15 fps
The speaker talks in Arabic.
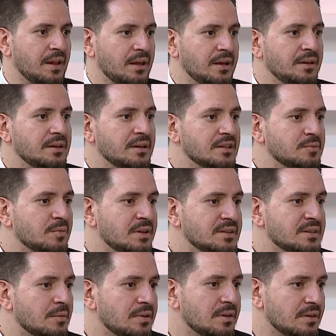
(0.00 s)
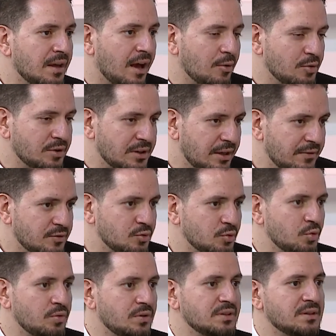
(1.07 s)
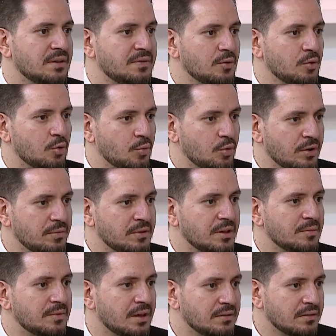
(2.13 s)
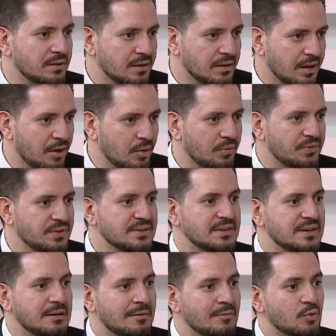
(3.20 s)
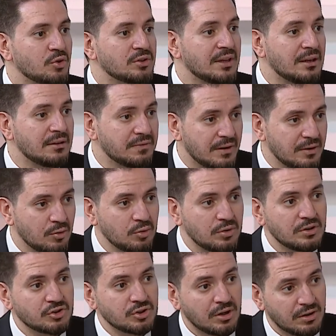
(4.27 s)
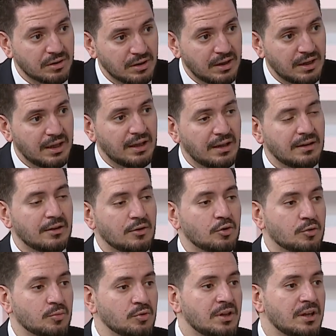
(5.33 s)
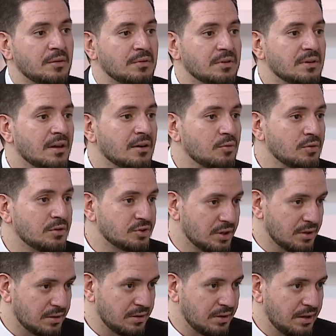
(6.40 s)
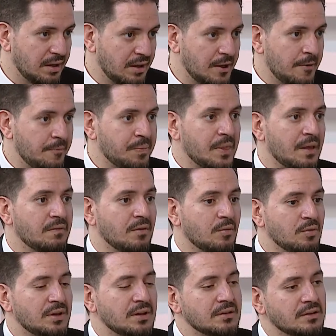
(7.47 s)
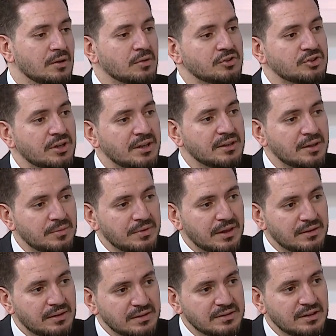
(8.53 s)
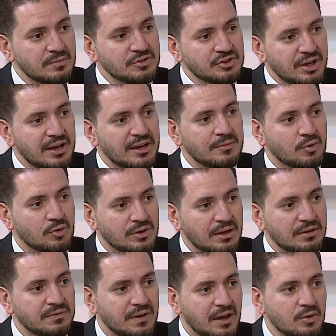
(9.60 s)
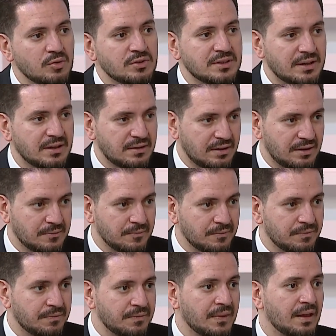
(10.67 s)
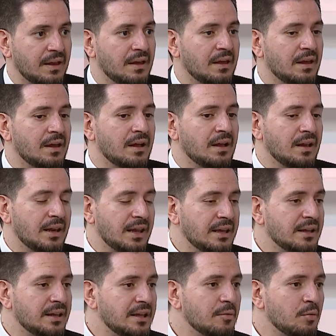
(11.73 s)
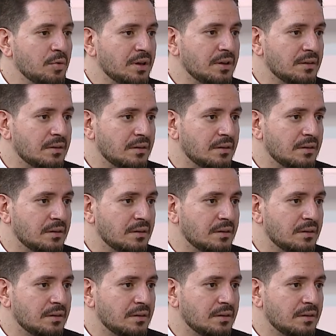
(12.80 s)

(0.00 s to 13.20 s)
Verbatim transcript: لان الجسم لسه بيعود نفسه ولسه فيه هرمونات بتبدا تطلع وفي استجابه مختلفه لكل شهر الهرمون اللي بيطلع كل شهر تمام فممكن الدوره الشهريه تبدا تنزل بشكل مختلف في اول سنتين لكن هي ممكن